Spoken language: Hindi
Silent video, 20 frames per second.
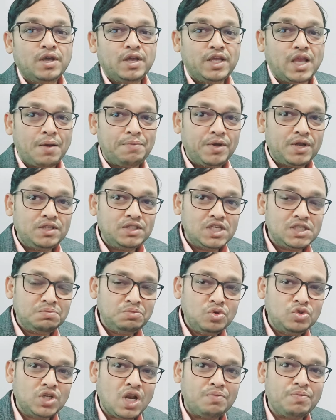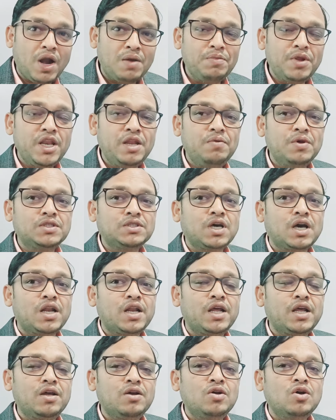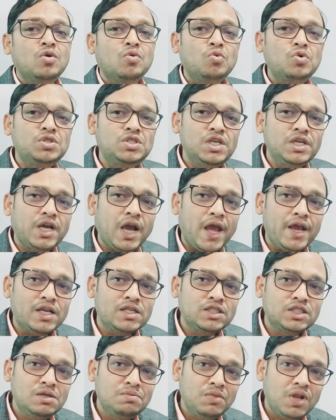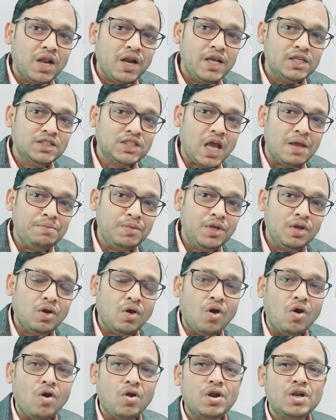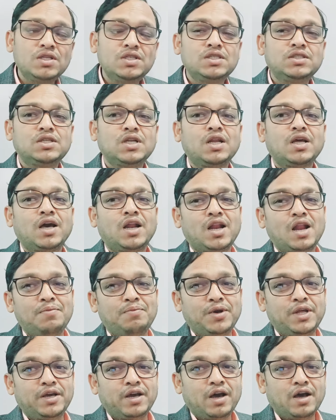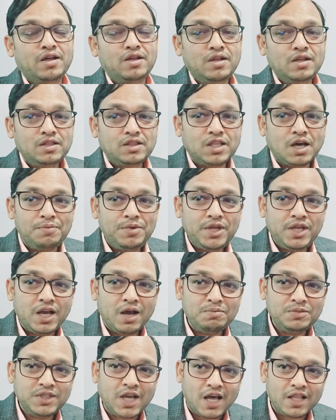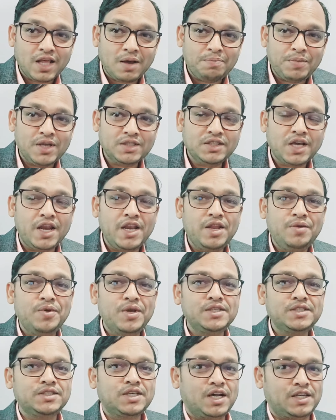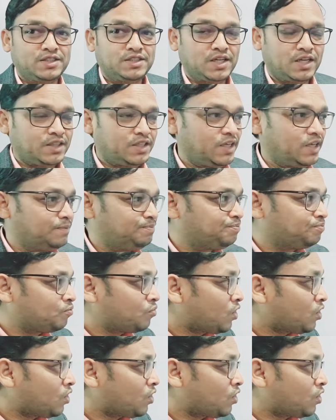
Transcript: या फिर जिस म्यूचुअल फंड में निवेश कर रहे हैं उसी का एक सिमिलर एस और रजिस्टर करना पड़ेगा तभी हम ज़्यादा पैसा निवेश कर सकते हैं